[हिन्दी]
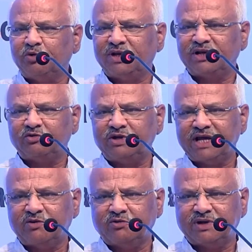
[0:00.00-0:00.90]
पोलर
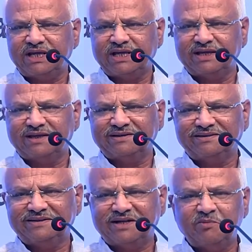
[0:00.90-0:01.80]
दुनिया हो गई है
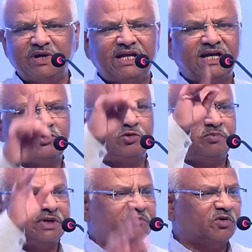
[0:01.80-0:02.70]
अमेरिका
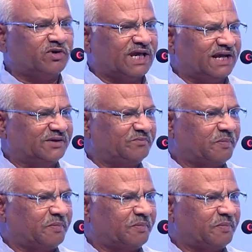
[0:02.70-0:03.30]
सुप्रीम हो गया